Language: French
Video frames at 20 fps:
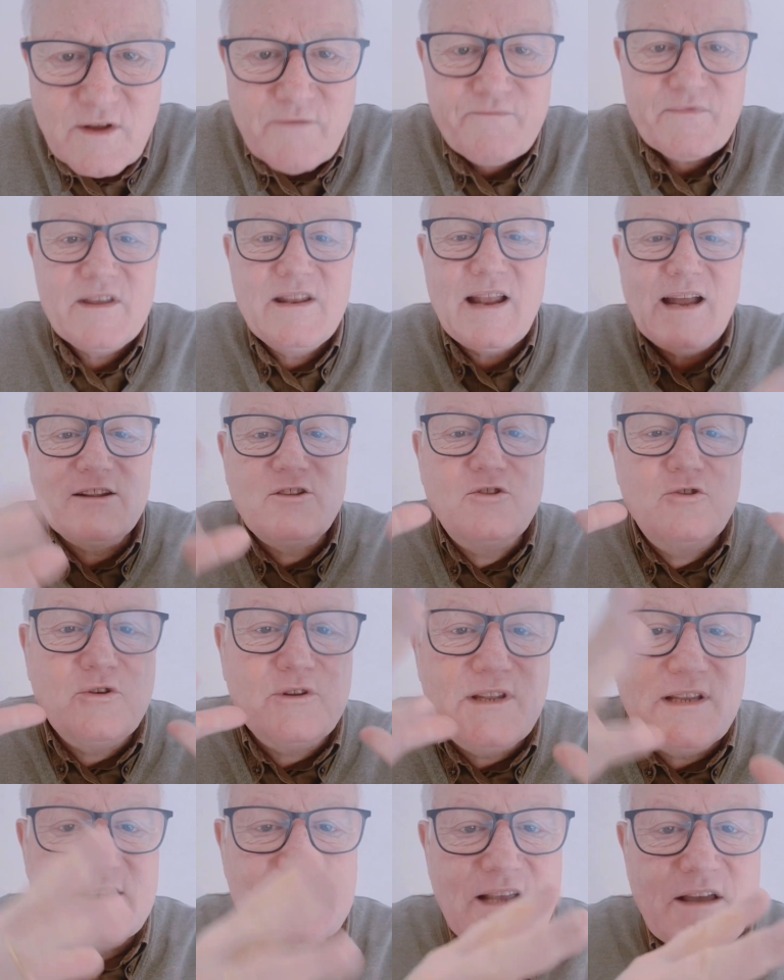Il a
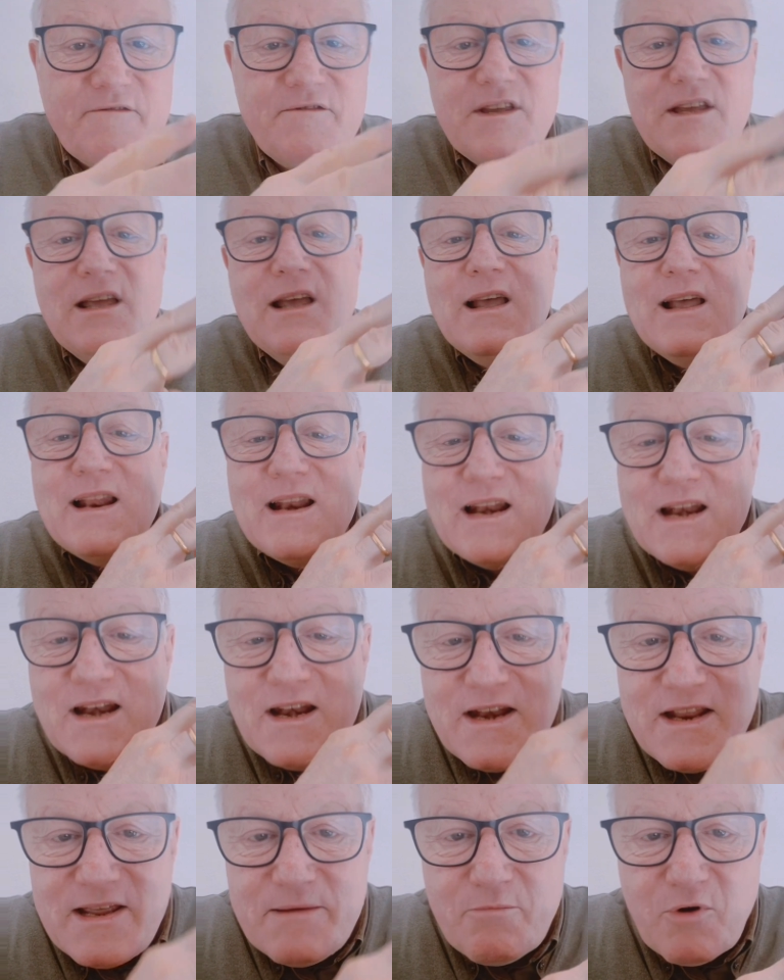donné sa vie
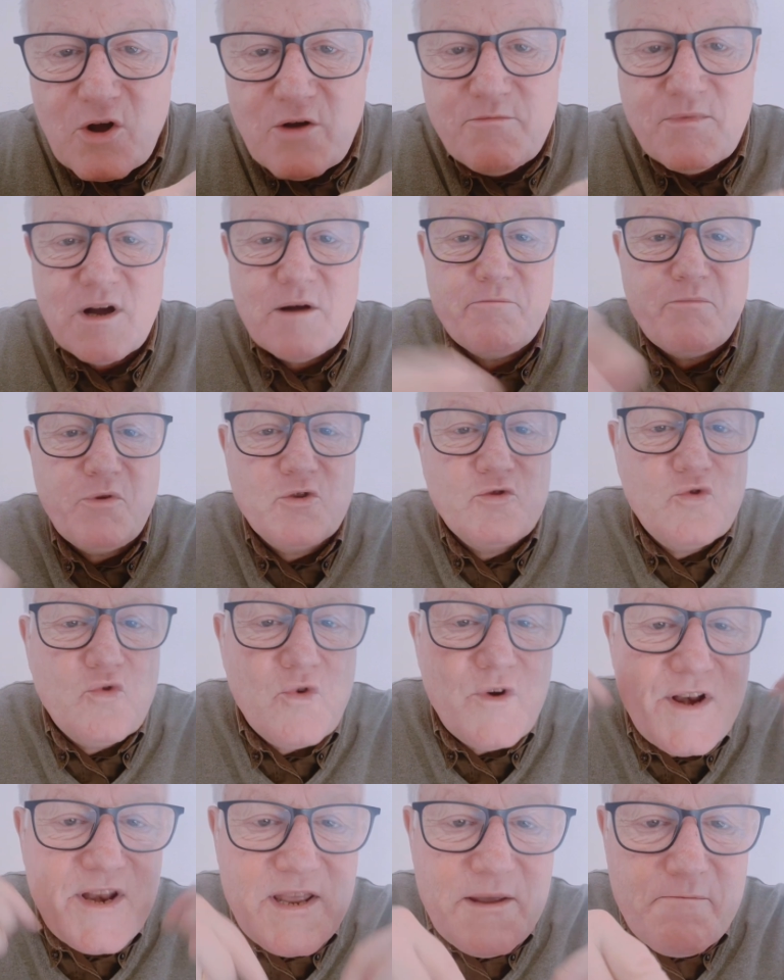librement pour nous
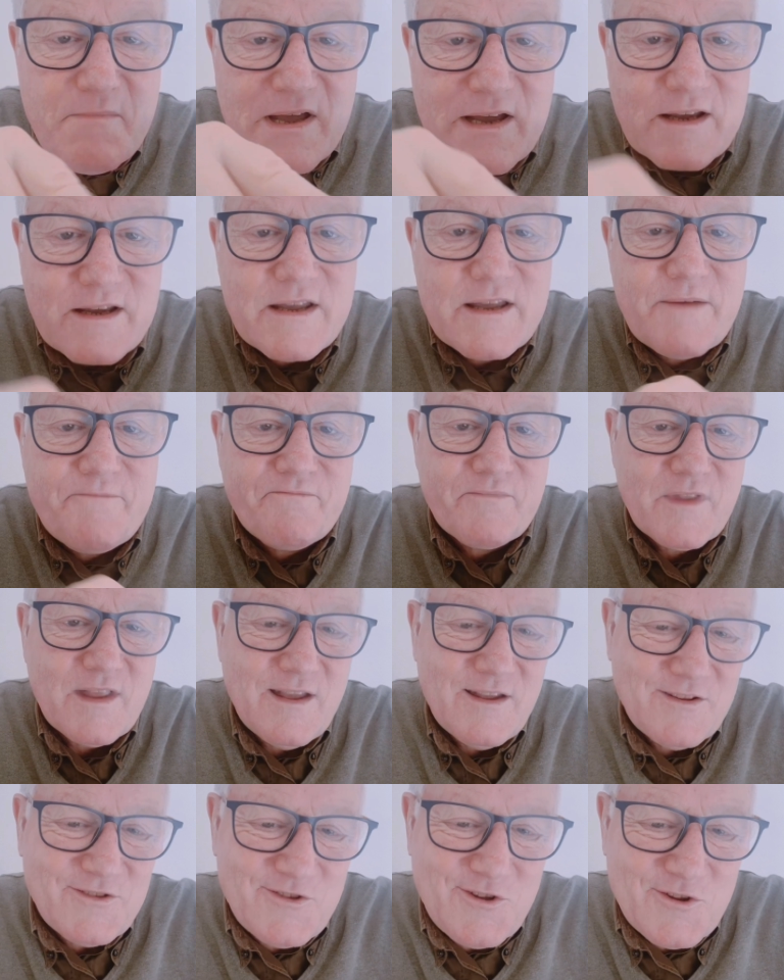libérer
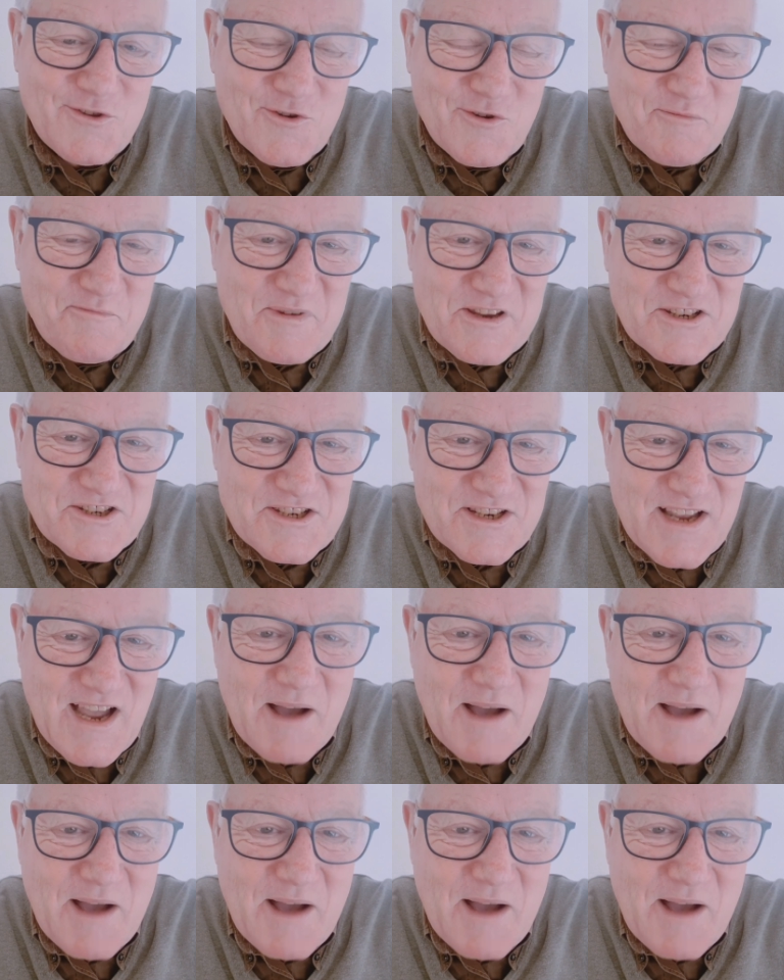de nos péchés.